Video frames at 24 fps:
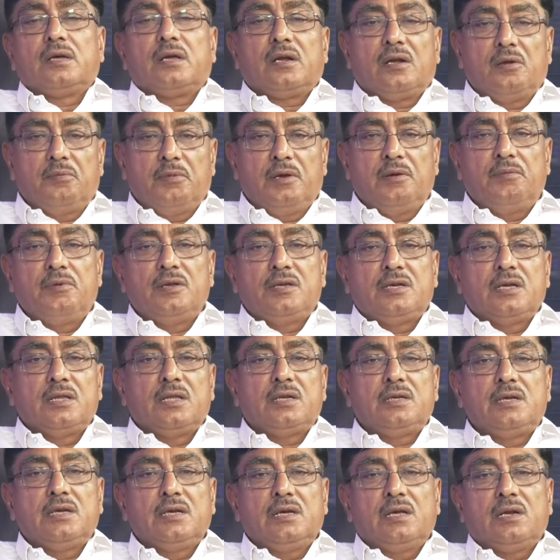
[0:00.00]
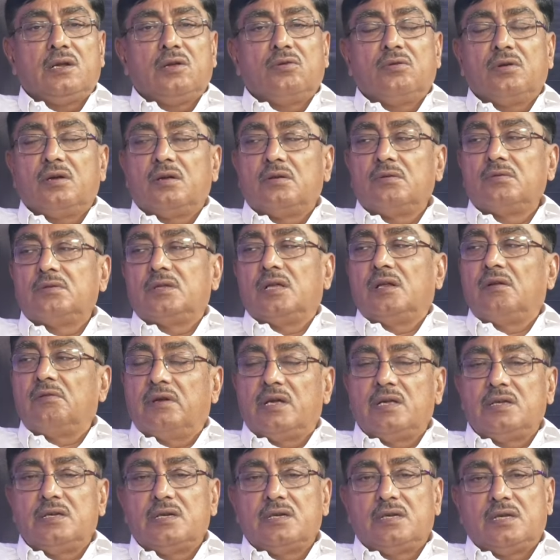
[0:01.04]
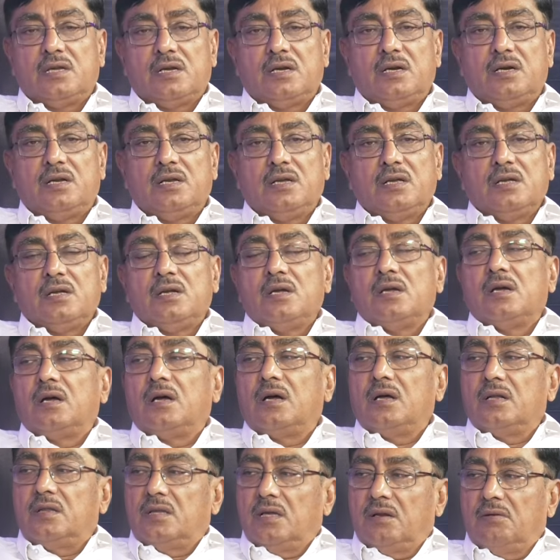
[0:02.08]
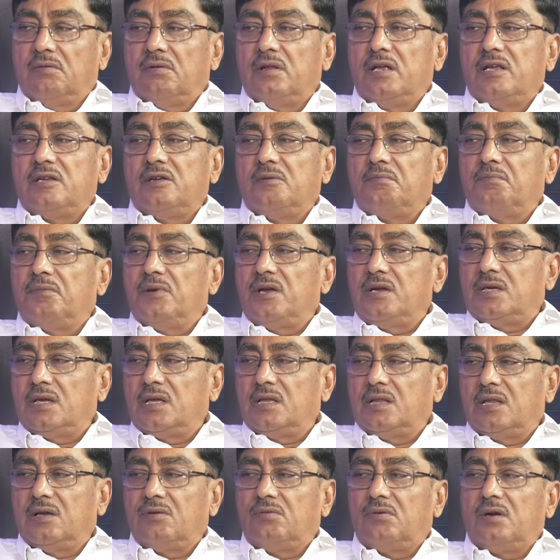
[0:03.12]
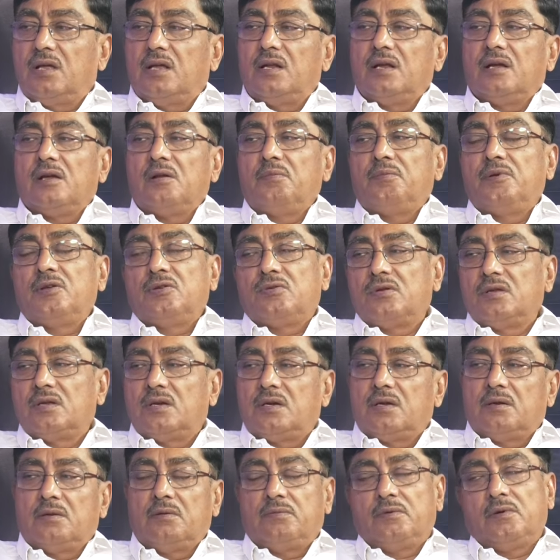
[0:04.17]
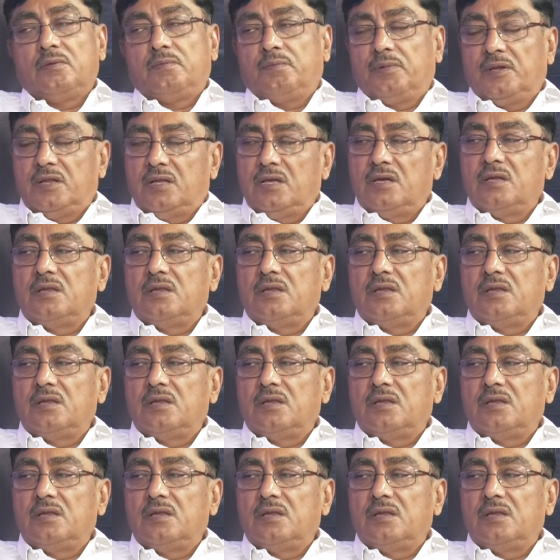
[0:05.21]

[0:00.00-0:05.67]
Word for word: క్రమేపీ చంద్రశేఖరరావు గారు తెలివిగా ఏం చేశారంటే ఆ తెలుగుదేశం బేస్ అంతా కూడా ఆయన కల్పించుకున్న పెద్ద